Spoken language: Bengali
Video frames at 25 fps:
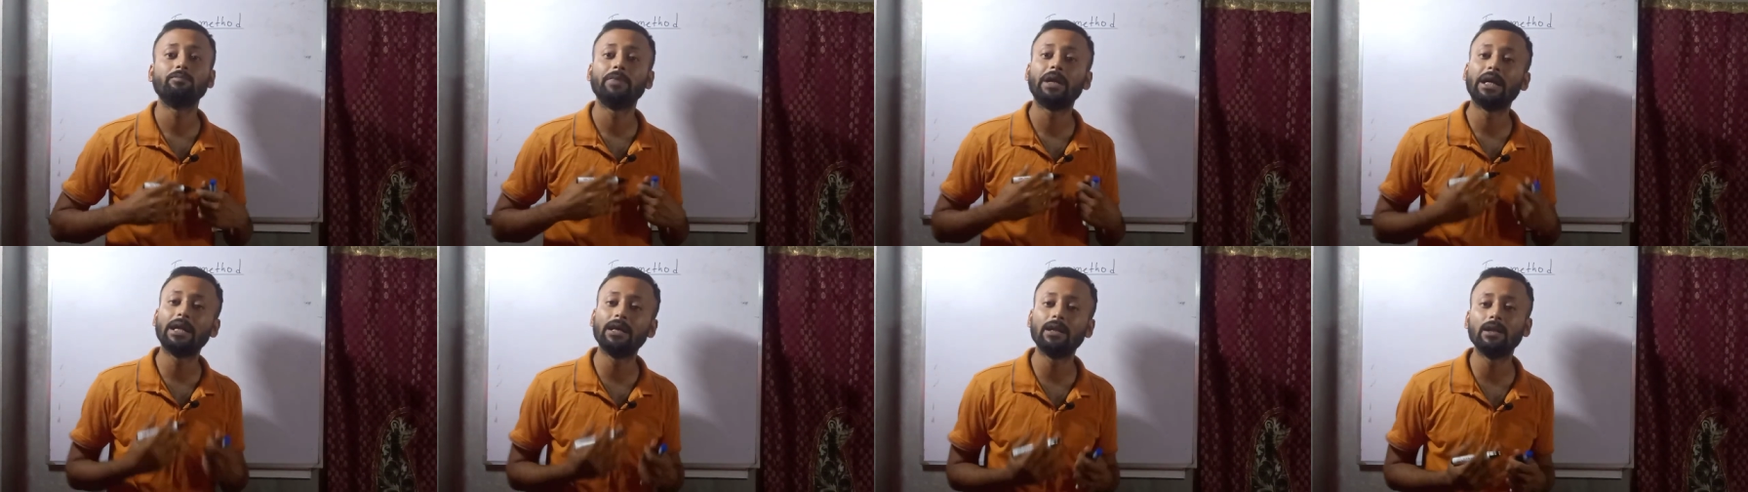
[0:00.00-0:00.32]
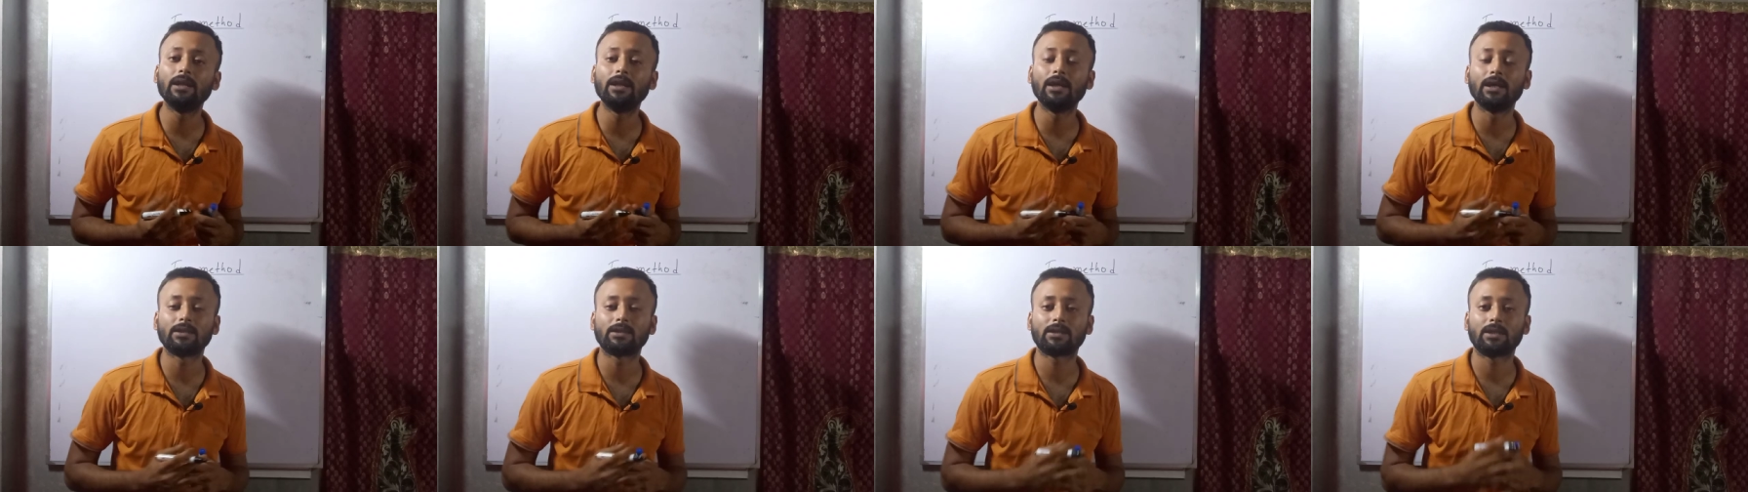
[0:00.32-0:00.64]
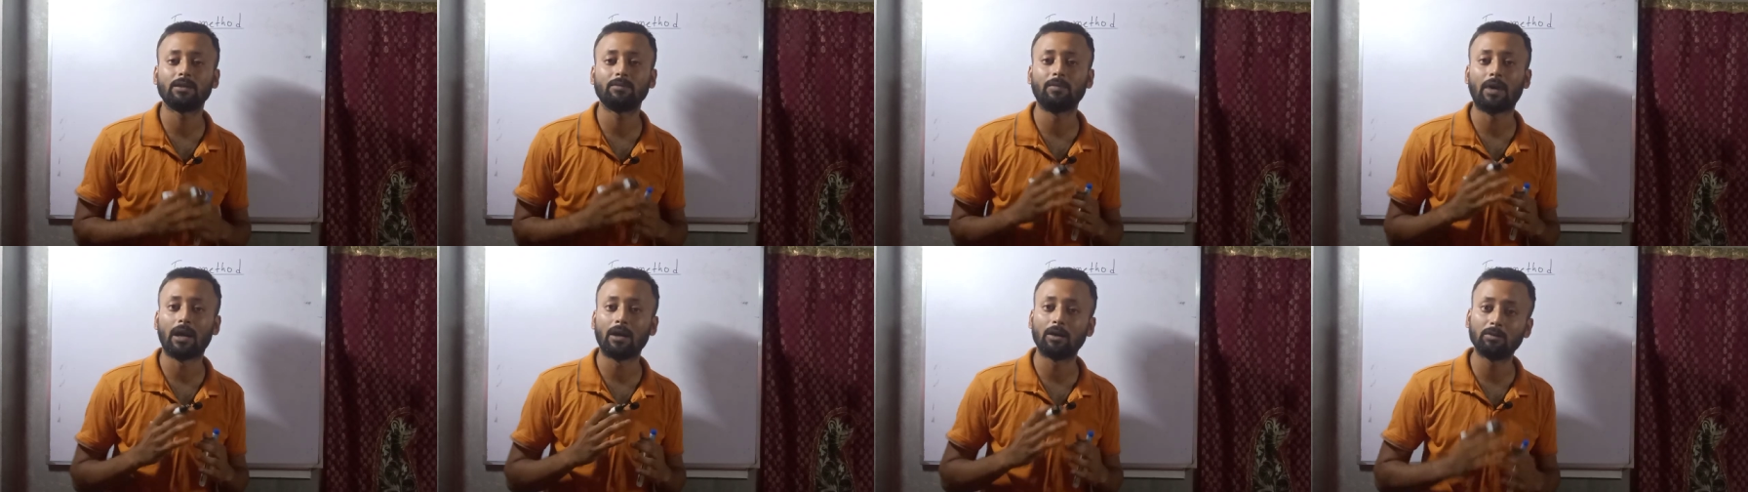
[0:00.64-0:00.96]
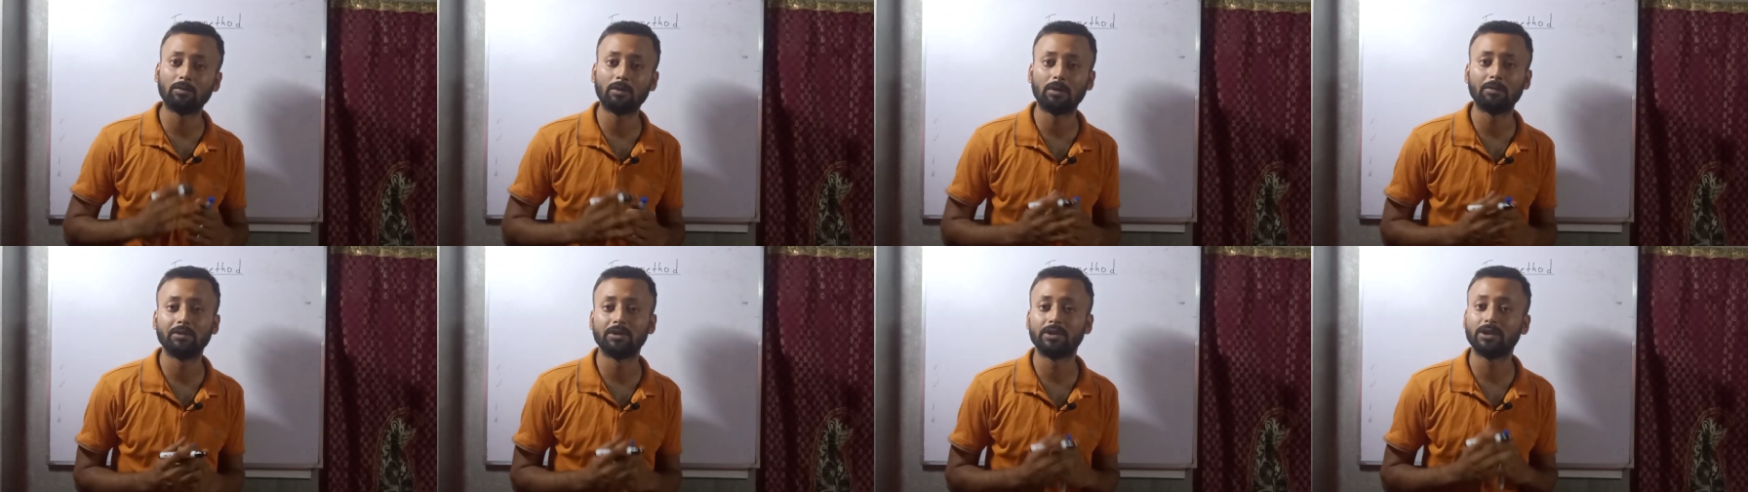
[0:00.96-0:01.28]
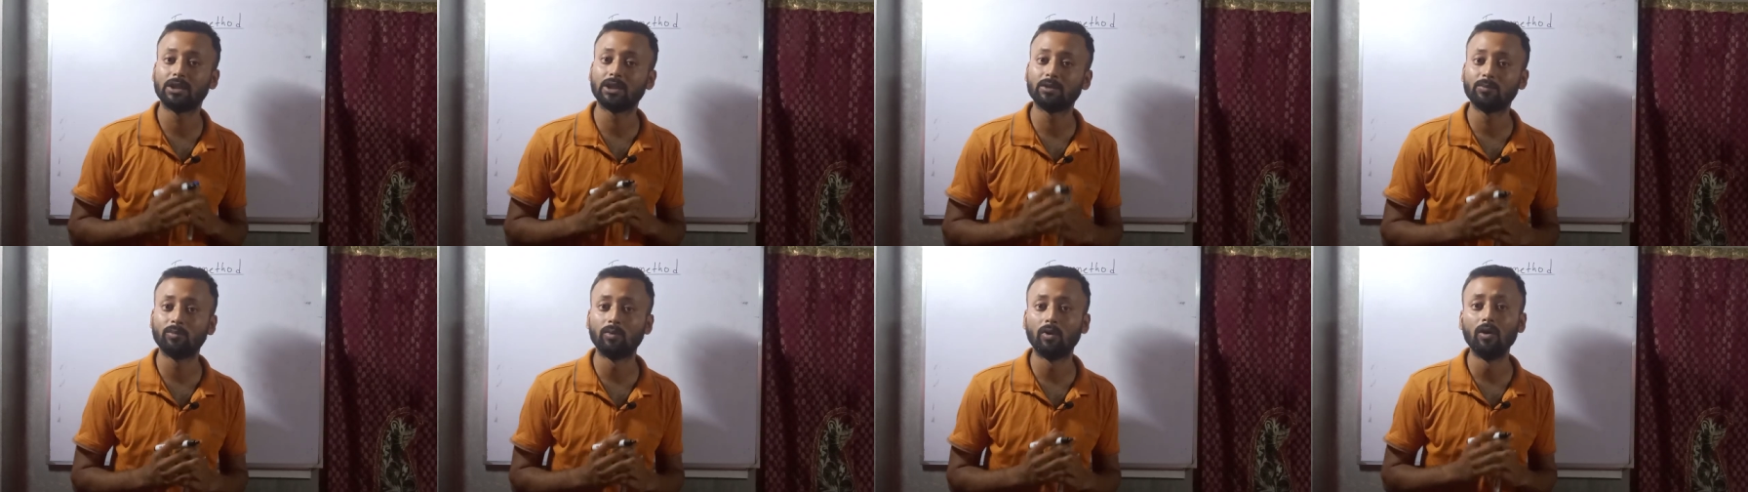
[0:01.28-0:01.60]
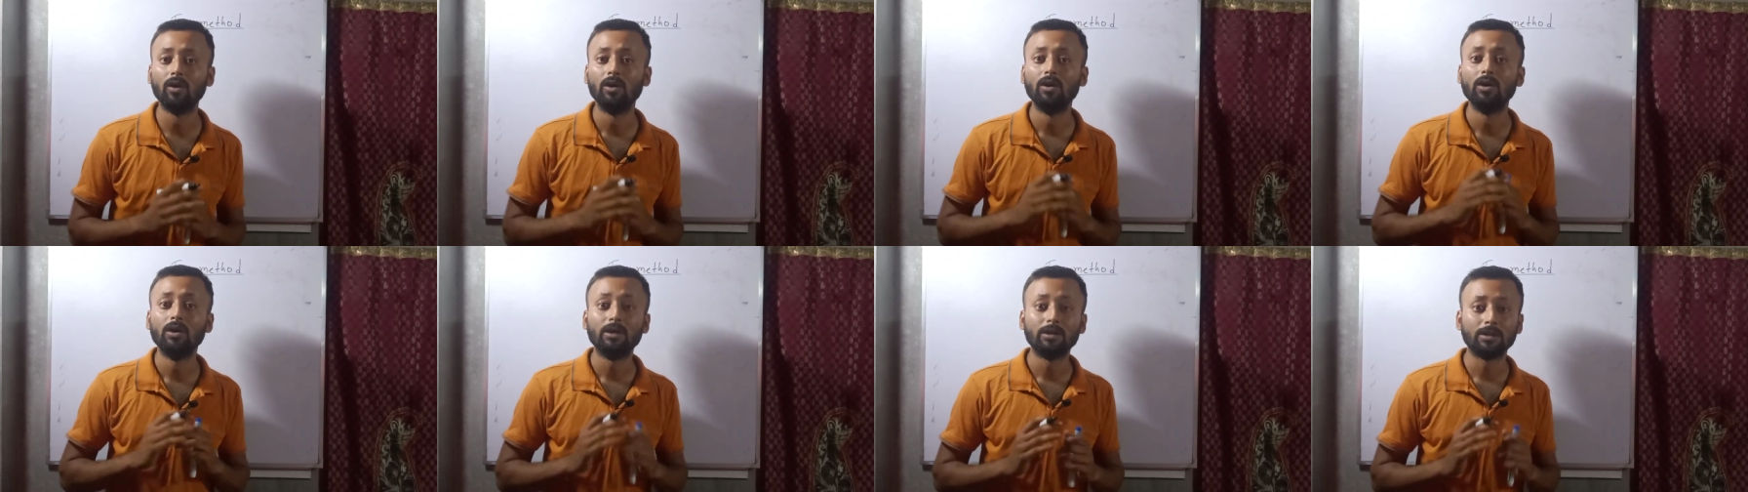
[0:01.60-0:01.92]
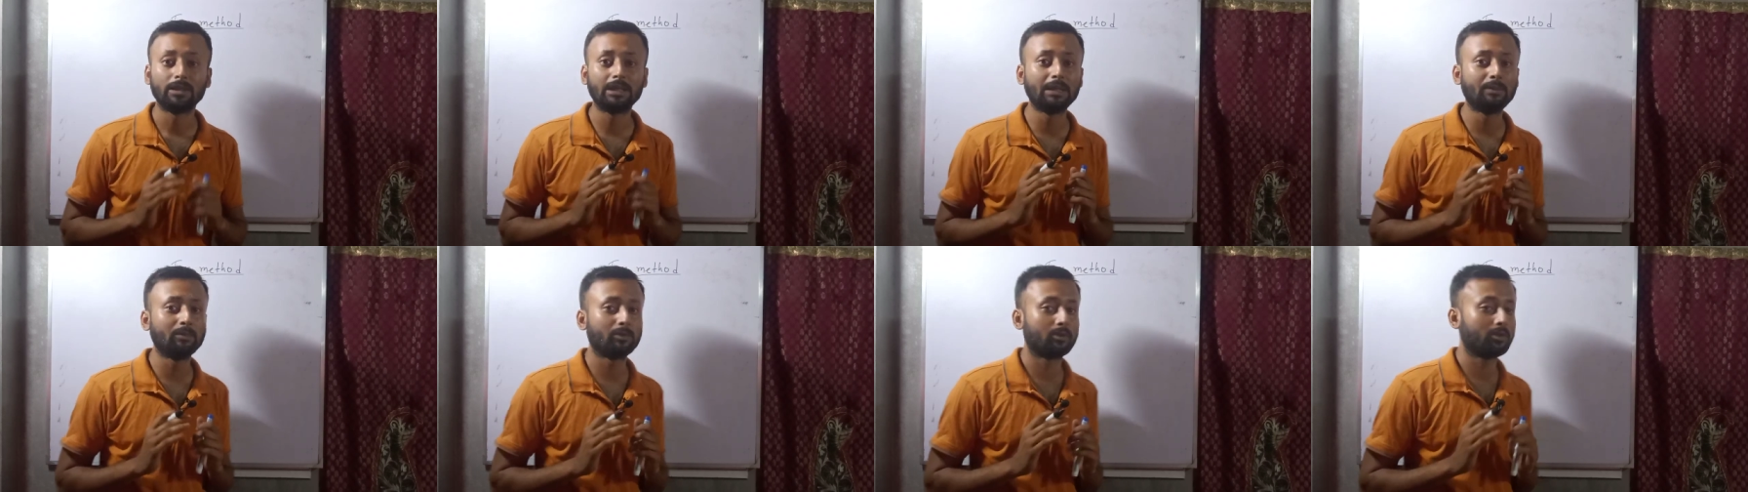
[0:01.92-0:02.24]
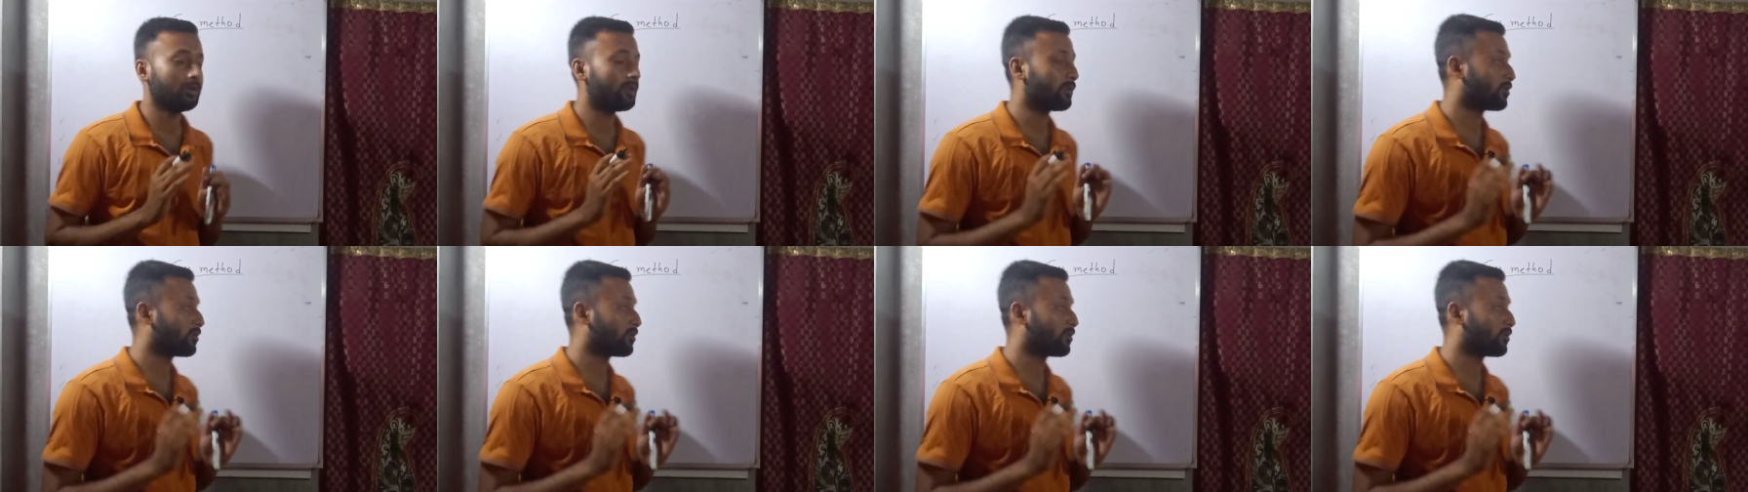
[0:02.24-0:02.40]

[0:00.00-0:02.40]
মেইনলি আজকে ভালোভাবে শিখব ট্রি মেথড